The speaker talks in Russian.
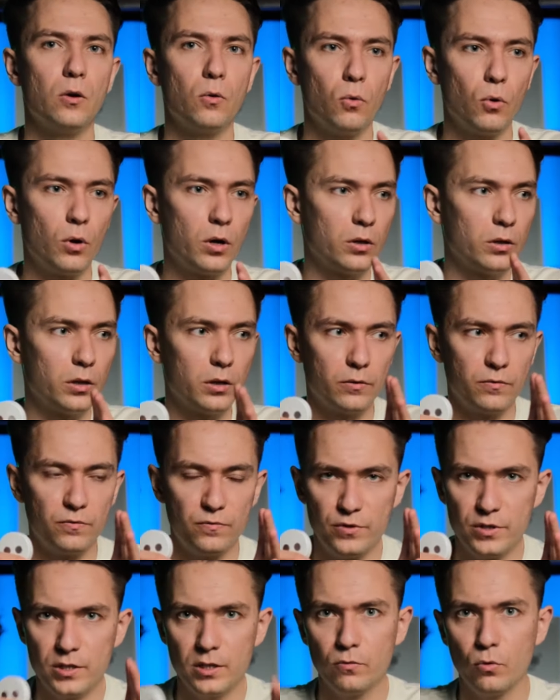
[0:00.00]
около
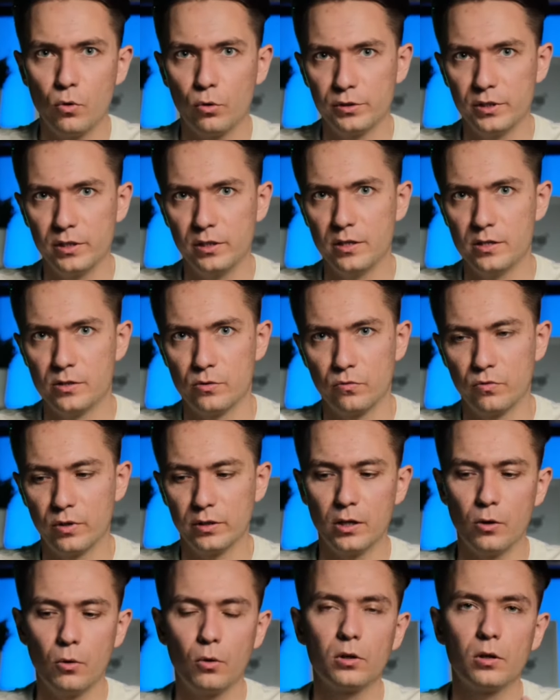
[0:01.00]
всего, где есть
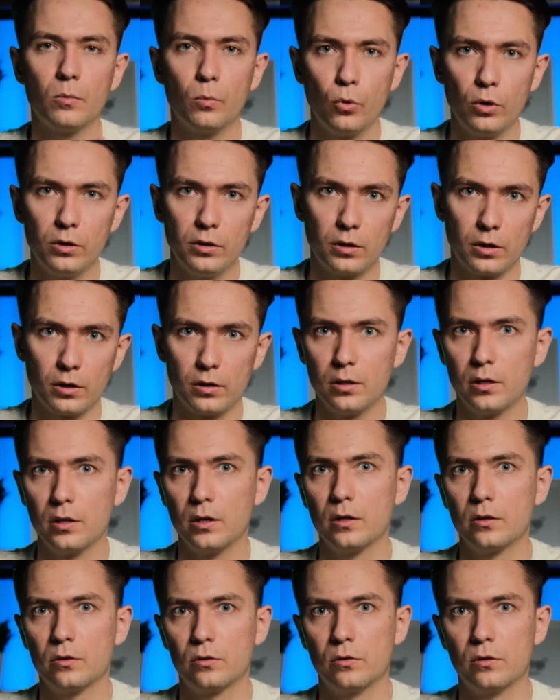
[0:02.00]
вода, около бойлера.
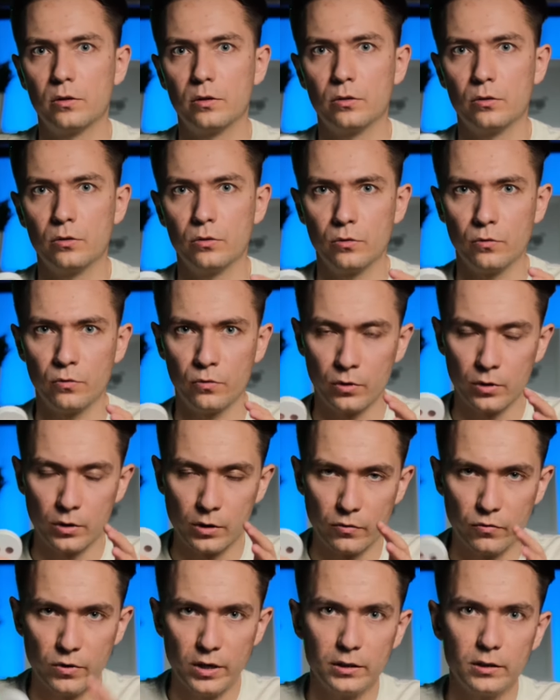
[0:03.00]

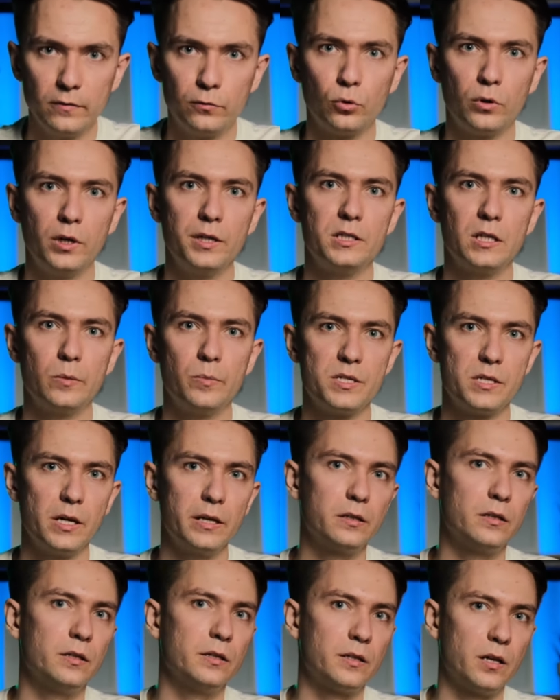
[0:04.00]
В ванной, в туалете
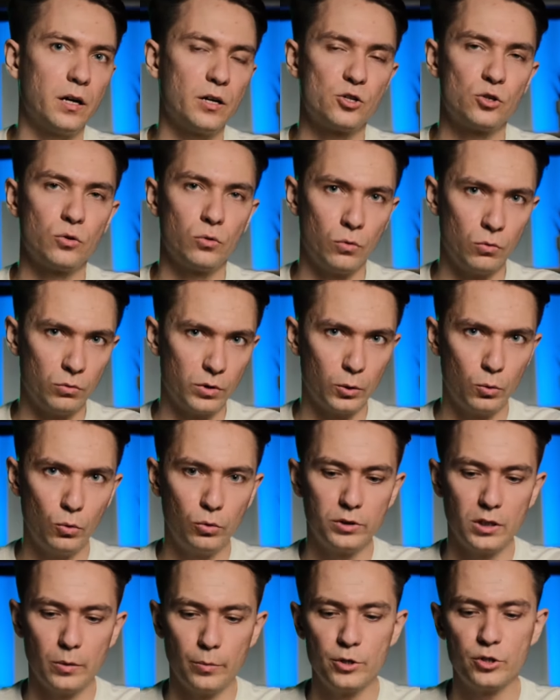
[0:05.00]
обязательно, и также на
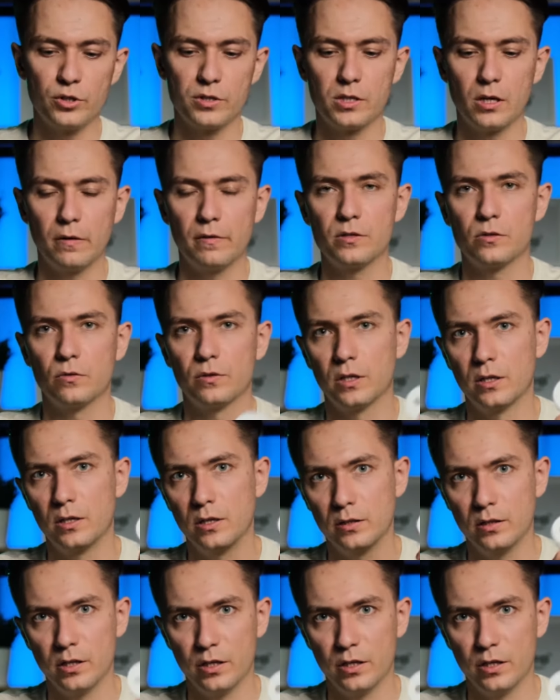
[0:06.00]
кухне обычно ставятся такие